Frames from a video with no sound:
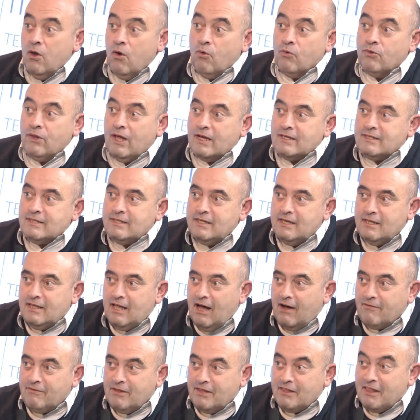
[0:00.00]
У нас
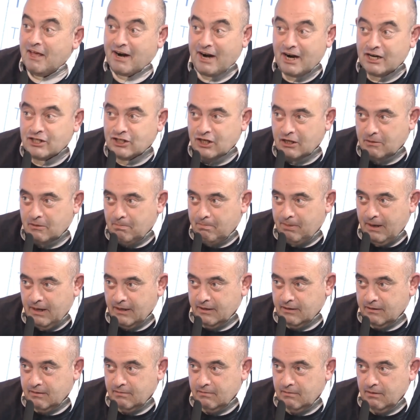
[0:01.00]
недавно на
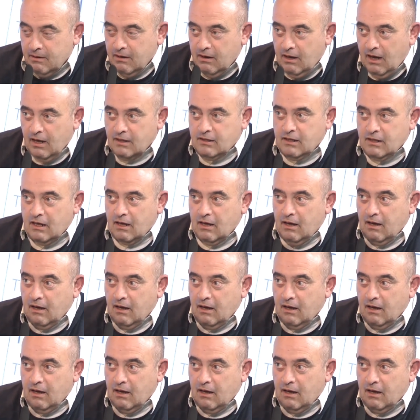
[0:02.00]
Решетбет это... Э,